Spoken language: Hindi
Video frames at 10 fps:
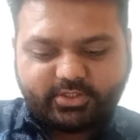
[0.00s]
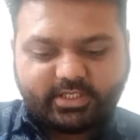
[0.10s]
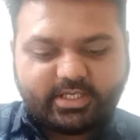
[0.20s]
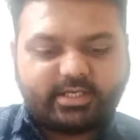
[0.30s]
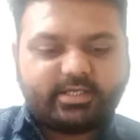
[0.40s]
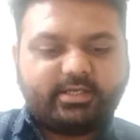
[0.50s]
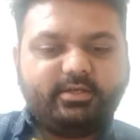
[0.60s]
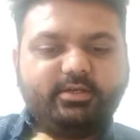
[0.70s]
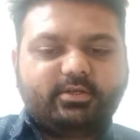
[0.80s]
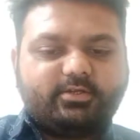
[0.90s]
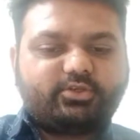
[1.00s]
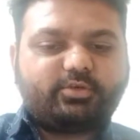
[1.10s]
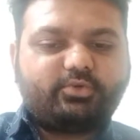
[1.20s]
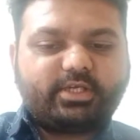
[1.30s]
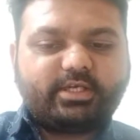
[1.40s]
निकला है जो
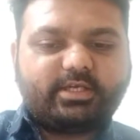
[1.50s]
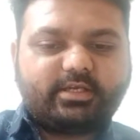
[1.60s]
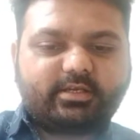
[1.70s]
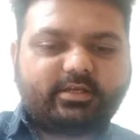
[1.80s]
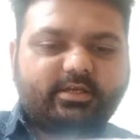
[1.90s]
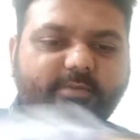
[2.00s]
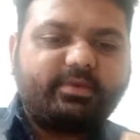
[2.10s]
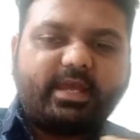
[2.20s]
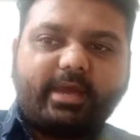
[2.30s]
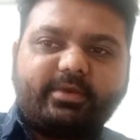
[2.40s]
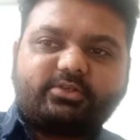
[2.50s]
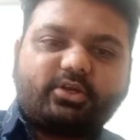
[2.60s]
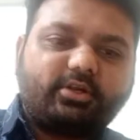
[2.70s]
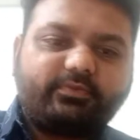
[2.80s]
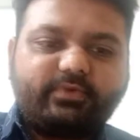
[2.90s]
मुझे कभी
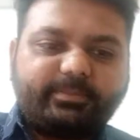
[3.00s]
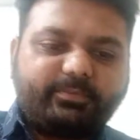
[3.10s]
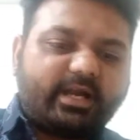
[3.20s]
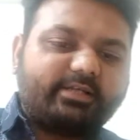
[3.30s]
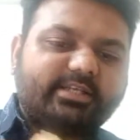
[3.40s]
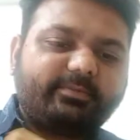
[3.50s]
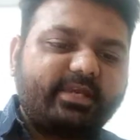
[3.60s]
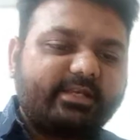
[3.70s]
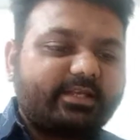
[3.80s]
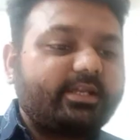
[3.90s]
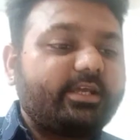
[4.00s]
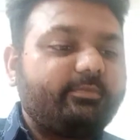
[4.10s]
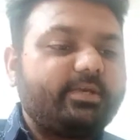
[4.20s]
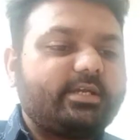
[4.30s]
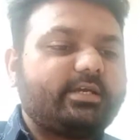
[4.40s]
अमेज़ोन और फ्लिपकार्ट से भी ऐसा
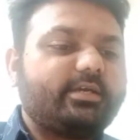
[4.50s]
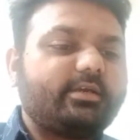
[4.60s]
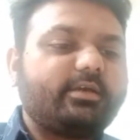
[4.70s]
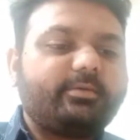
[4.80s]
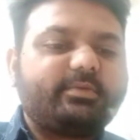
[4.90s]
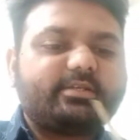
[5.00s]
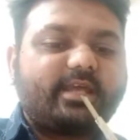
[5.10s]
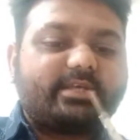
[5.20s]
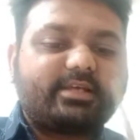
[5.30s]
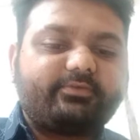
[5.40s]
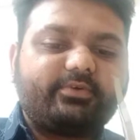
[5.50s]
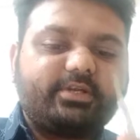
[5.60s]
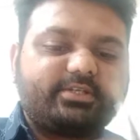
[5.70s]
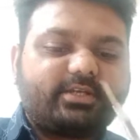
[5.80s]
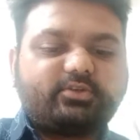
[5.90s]
नहीं मिला है कभी ऐसा
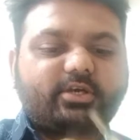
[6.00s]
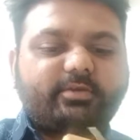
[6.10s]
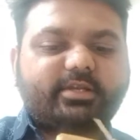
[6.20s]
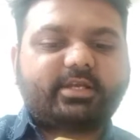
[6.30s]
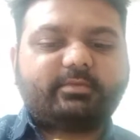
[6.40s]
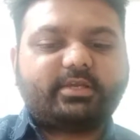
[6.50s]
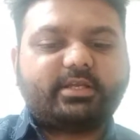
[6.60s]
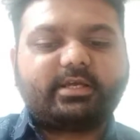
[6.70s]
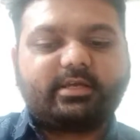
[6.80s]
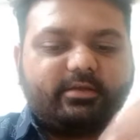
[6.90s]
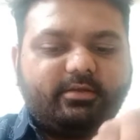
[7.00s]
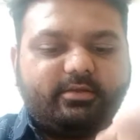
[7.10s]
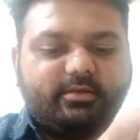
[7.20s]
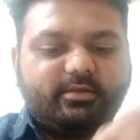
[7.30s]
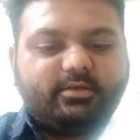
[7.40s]
फिनिशिंग तो कभी नहीं मिला है
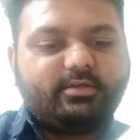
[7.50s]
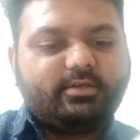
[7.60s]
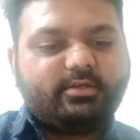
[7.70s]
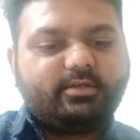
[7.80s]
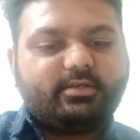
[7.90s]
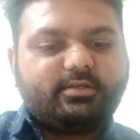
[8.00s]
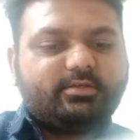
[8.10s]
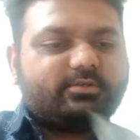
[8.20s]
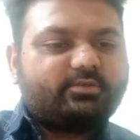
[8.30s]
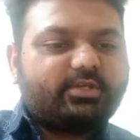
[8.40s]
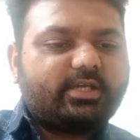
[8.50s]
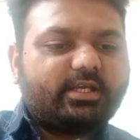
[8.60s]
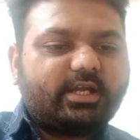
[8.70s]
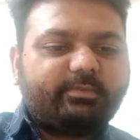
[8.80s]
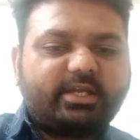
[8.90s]
तो ये
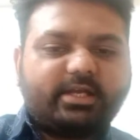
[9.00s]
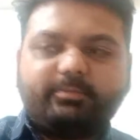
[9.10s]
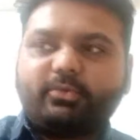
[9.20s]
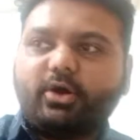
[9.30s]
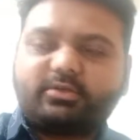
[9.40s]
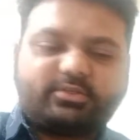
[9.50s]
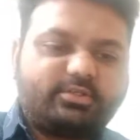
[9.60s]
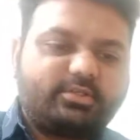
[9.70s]
रहा मेरा बॉक्स